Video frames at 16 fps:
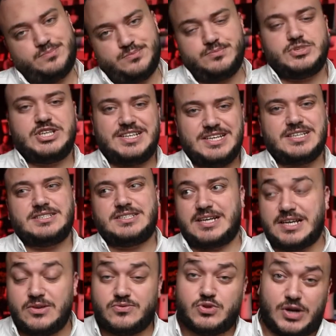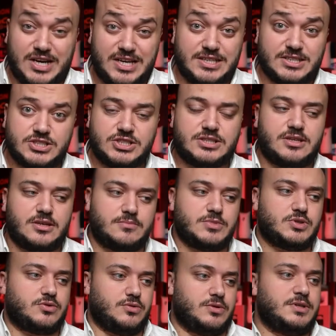مشان هيك تكلفته عاليه جدا
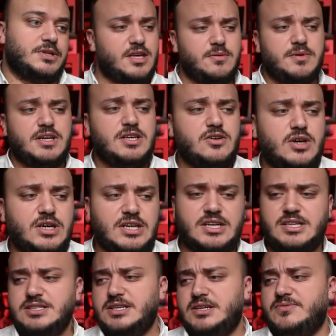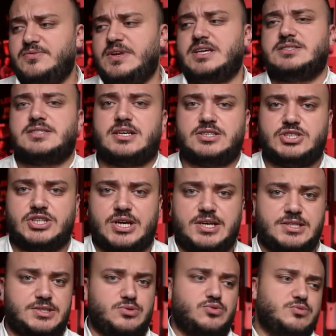بتكون طيب يليو انا عندي الفلاش صار
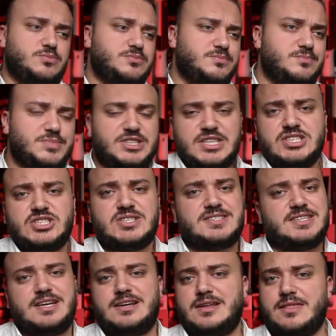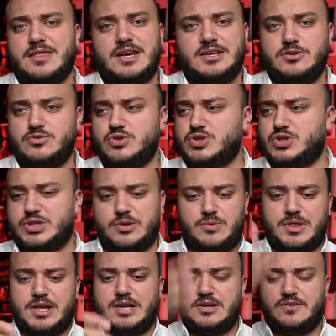جاهز وبديش استنى ثاني ونص او
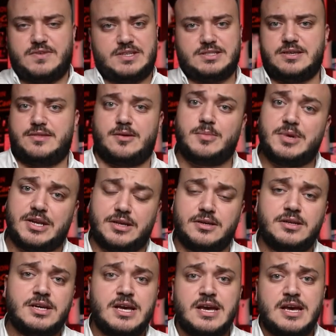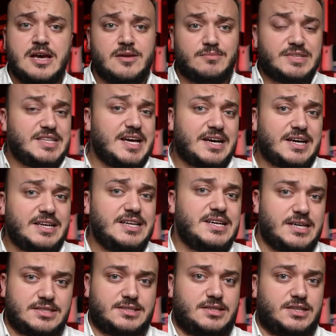ثاني فاصلة ثمانية بدي
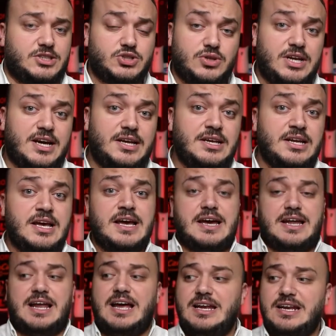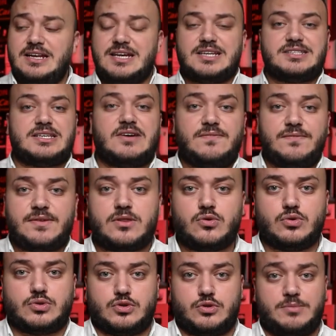اخليه اسرع شو الحل الحل انك تخفض
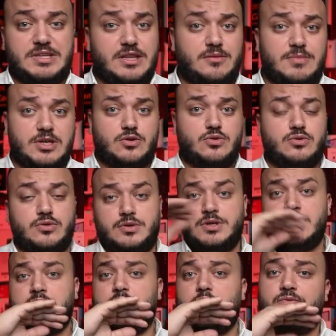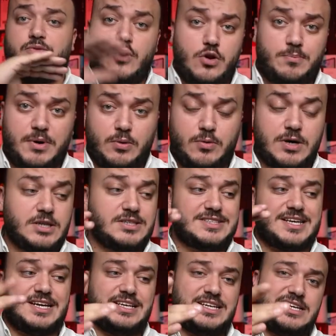قوته بدل ما يكون فل باور
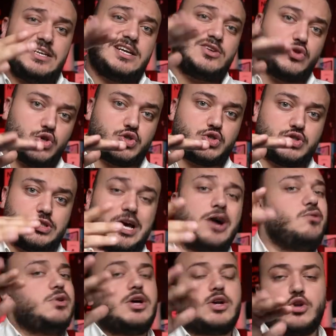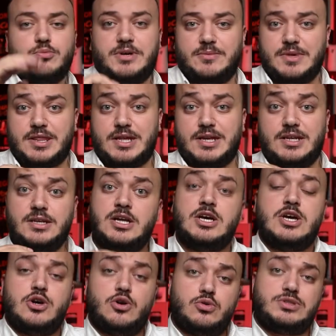تخليه للنص او للربع مثلا
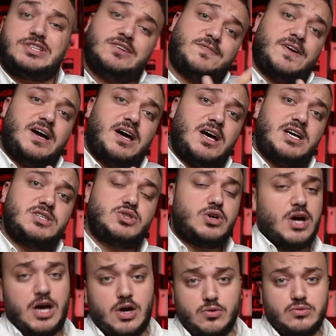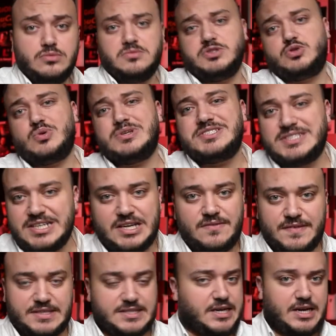وترفع ايزو او توسع
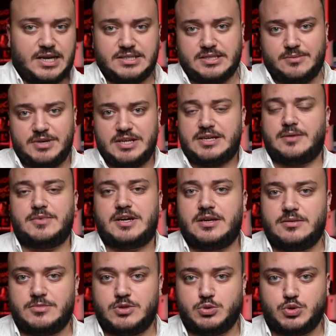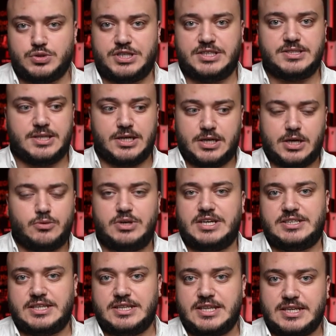الفتحه حسب الكاميرا اللي موجوده عندك او
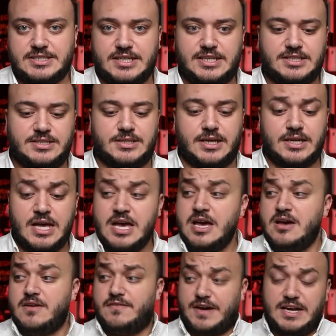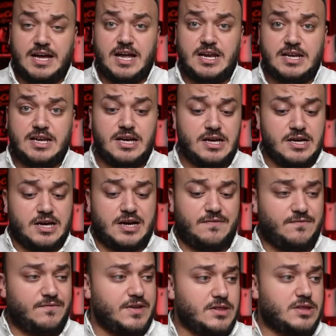الاعدادات اللي عندك فانا هلا
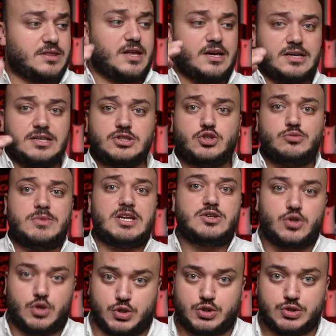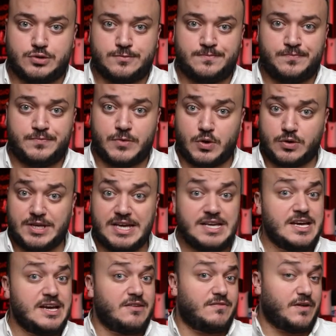خفضت طاقتهم للنص
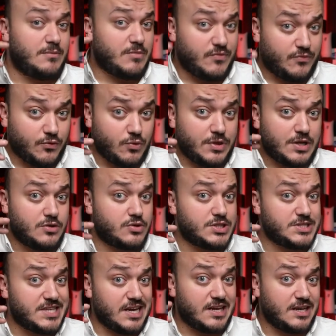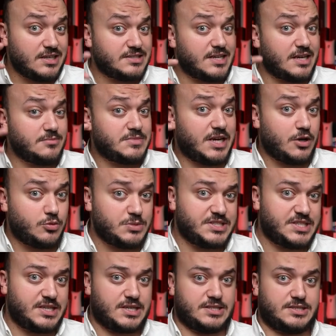اوكي فالمفروض انه الريسايكلينج تايم تاعهم
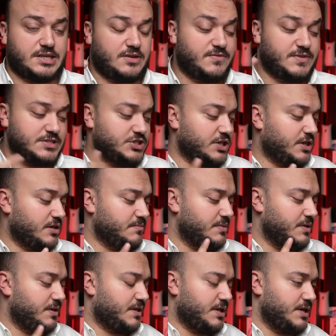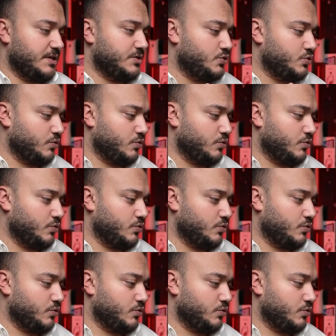يصير اسرع فنجرب 3 2